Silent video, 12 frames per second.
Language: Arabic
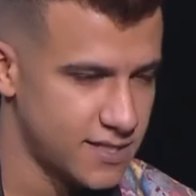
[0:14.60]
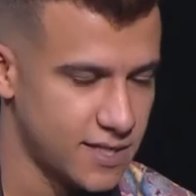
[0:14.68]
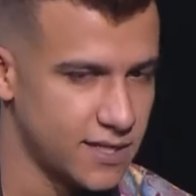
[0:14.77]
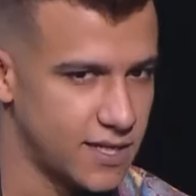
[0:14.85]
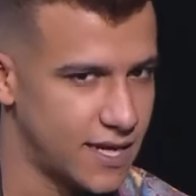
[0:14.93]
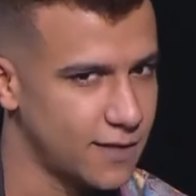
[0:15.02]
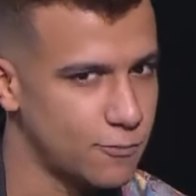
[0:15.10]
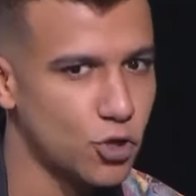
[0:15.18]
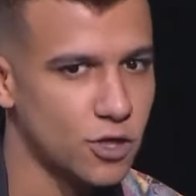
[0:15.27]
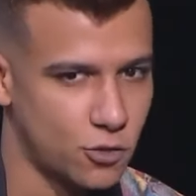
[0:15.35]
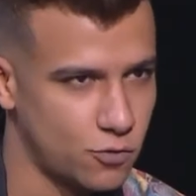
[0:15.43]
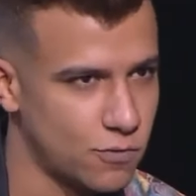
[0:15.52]
مثلا انا
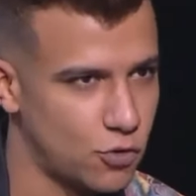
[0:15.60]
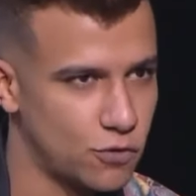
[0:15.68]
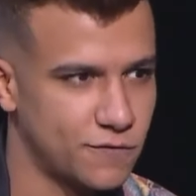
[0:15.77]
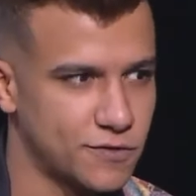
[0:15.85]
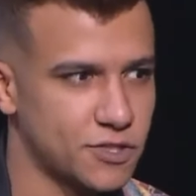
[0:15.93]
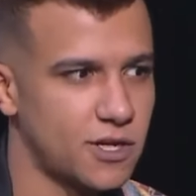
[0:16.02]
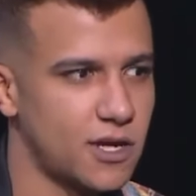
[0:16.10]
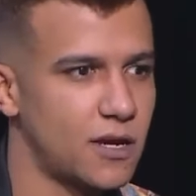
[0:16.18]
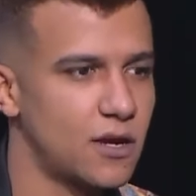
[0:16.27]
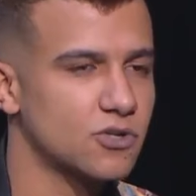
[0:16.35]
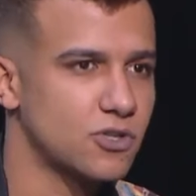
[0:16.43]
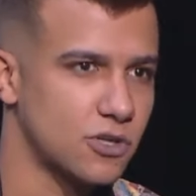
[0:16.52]
ممكن اكون موجود في الشارع
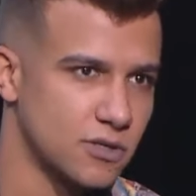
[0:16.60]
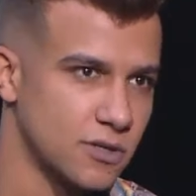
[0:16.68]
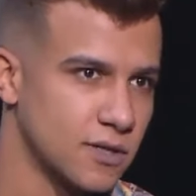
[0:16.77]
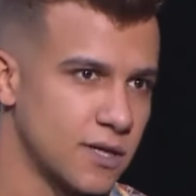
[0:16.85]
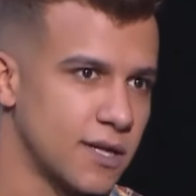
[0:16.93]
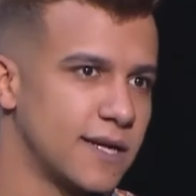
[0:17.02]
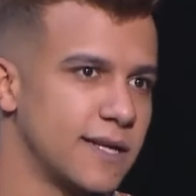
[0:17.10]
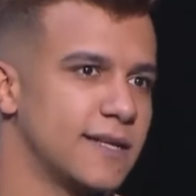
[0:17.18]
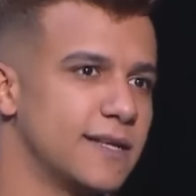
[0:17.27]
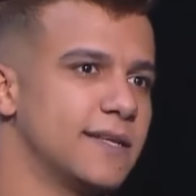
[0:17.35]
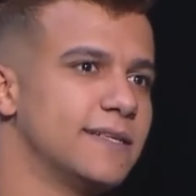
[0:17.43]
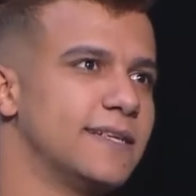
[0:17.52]
اكتر
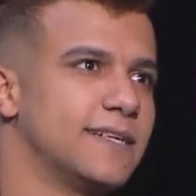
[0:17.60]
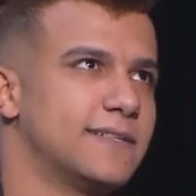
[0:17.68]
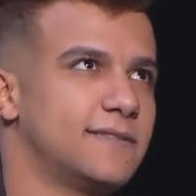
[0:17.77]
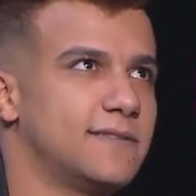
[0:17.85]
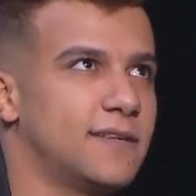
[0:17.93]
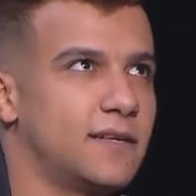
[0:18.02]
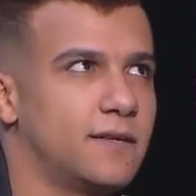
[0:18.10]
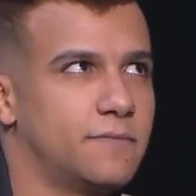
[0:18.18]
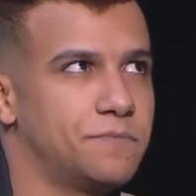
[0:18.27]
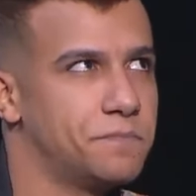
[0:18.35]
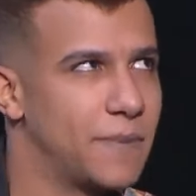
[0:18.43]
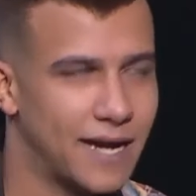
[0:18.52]
لان
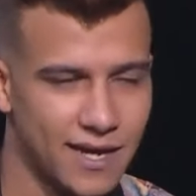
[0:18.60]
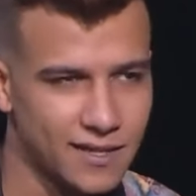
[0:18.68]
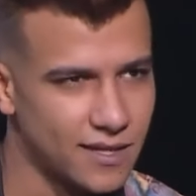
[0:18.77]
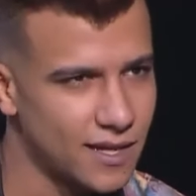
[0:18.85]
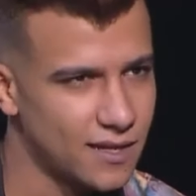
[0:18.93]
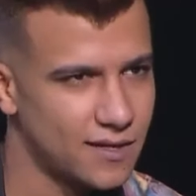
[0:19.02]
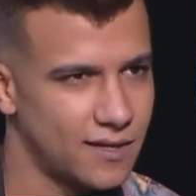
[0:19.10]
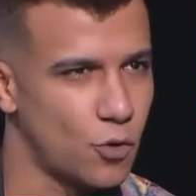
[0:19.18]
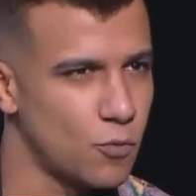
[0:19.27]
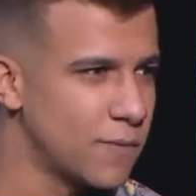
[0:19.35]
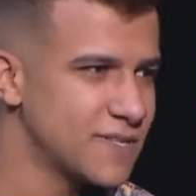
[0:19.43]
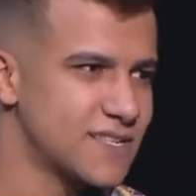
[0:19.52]
مجالنا
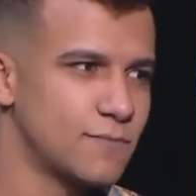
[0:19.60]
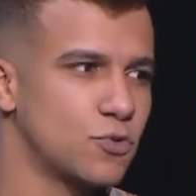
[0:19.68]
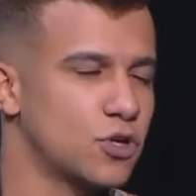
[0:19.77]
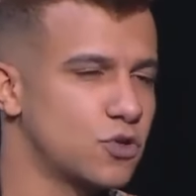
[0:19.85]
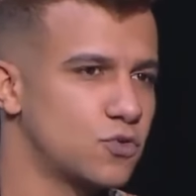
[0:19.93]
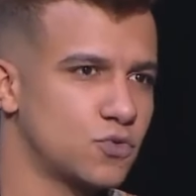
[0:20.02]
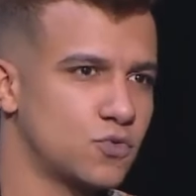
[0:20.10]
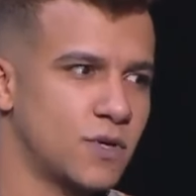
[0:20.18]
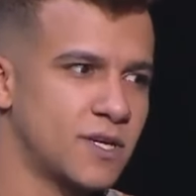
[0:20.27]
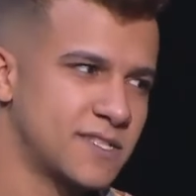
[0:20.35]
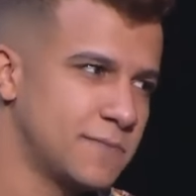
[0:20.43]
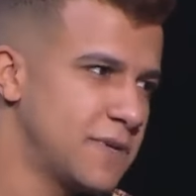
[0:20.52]
هم مثلا ممكن يكونوا
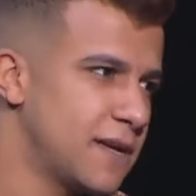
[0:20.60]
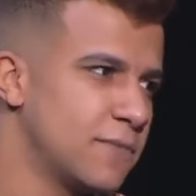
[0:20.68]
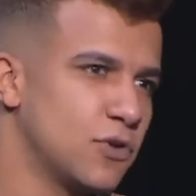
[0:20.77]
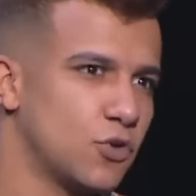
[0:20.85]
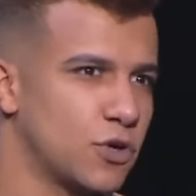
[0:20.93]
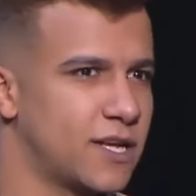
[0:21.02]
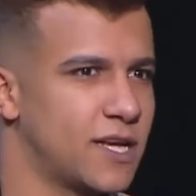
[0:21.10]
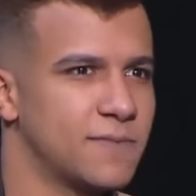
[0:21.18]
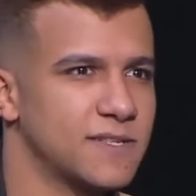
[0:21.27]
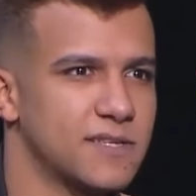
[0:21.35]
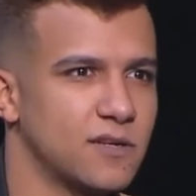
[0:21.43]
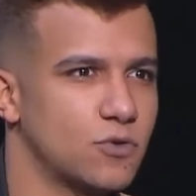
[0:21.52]
ويجز بيعمل اغنيه
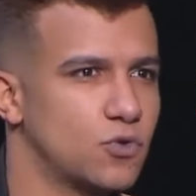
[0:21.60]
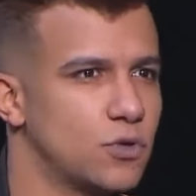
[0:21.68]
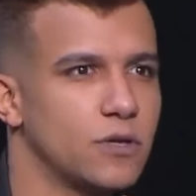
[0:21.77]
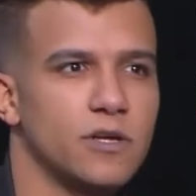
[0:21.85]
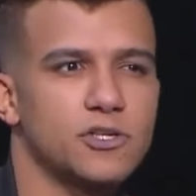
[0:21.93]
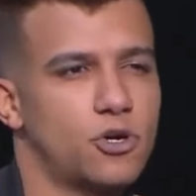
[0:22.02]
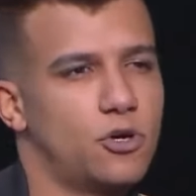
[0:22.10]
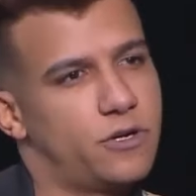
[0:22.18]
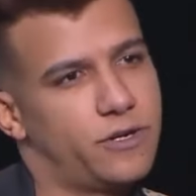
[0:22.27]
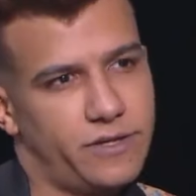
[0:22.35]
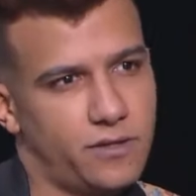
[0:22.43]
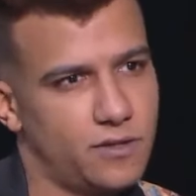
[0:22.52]
مثلا كل
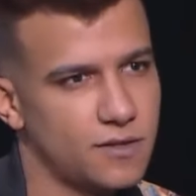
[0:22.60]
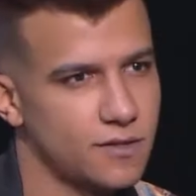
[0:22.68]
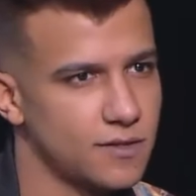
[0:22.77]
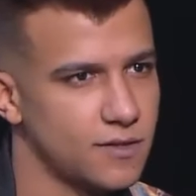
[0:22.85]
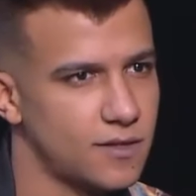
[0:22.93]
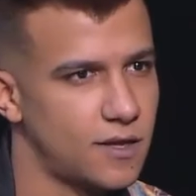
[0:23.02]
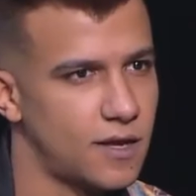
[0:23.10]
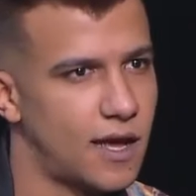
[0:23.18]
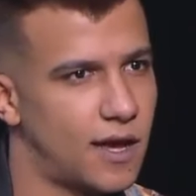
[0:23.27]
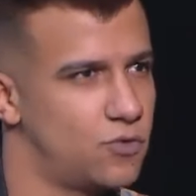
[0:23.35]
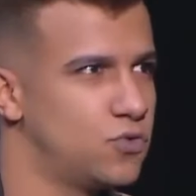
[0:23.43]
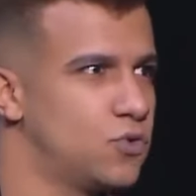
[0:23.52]
شهرين مم.
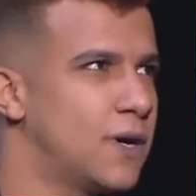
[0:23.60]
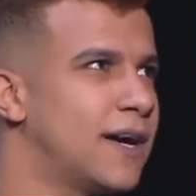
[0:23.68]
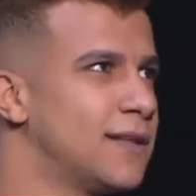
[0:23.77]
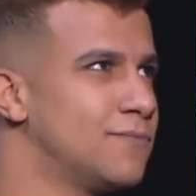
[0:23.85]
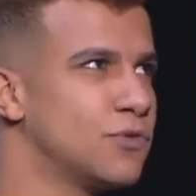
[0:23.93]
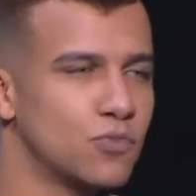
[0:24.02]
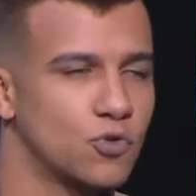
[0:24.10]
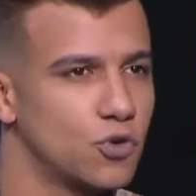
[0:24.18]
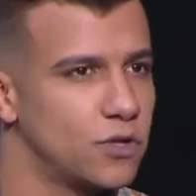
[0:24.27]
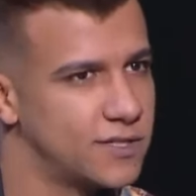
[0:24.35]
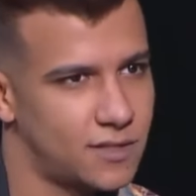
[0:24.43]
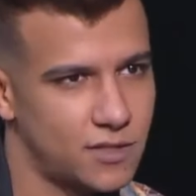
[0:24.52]
او البوم
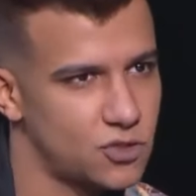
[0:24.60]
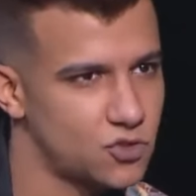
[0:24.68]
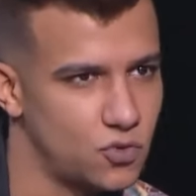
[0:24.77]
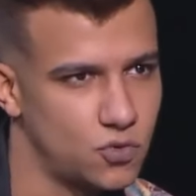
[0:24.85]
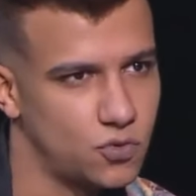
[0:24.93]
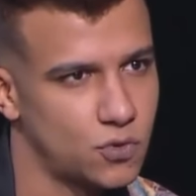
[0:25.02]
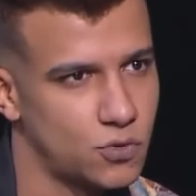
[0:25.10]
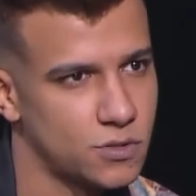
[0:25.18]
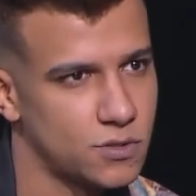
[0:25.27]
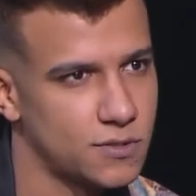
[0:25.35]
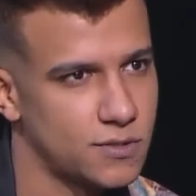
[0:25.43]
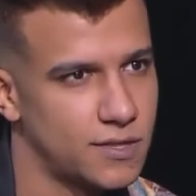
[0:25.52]
كل ثلاث شهور
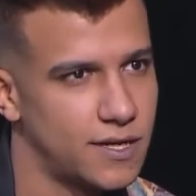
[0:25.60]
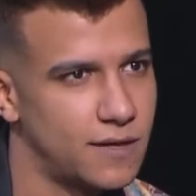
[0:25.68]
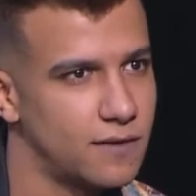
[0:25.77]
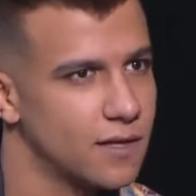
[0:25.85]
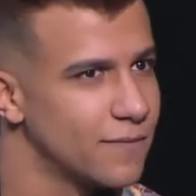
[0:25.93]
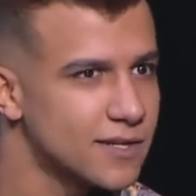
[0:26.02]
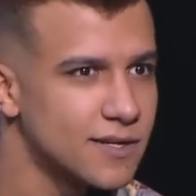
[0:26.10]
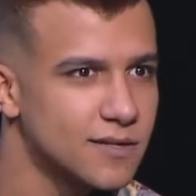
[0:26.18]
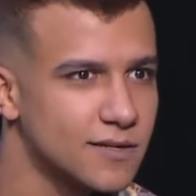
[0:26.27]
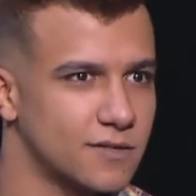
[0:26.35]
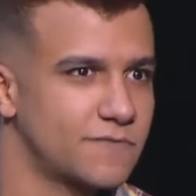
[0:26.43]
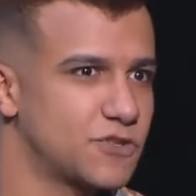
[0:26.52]
مم. انما انا
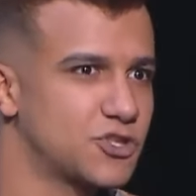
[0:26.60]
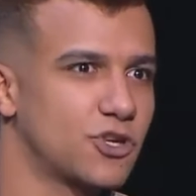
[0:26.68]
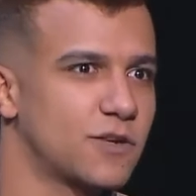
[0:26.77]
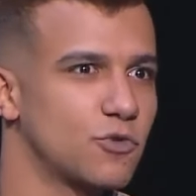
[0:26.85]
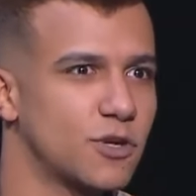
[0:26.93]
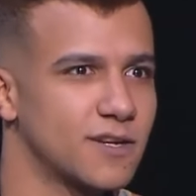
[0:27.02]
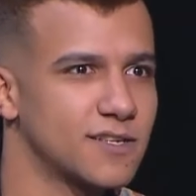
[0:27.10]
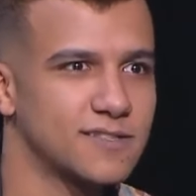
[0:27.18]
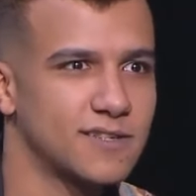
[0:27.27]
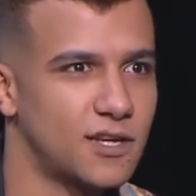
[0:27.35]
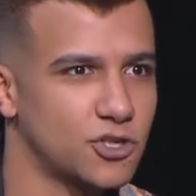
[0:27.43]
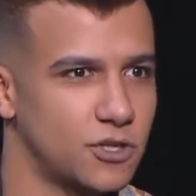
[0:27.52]
في الشهر ممكن
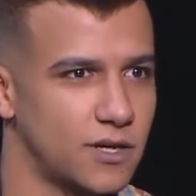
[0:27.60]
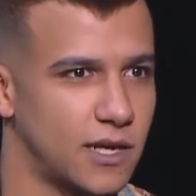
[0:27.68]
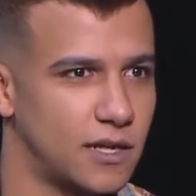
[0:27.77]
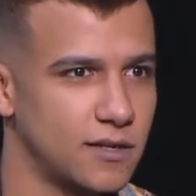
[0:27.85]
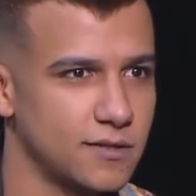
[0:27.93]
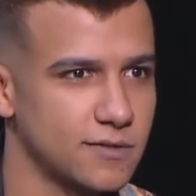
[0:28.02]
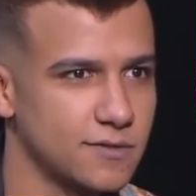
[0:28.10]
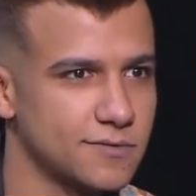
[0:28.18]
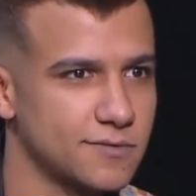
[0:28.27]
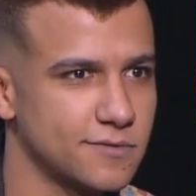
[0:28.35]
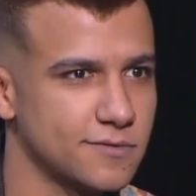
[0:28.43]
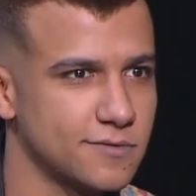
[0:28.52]
انزل 10
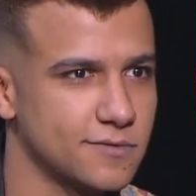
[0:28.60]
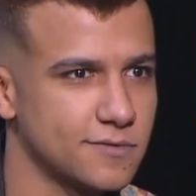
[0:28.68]
اغاني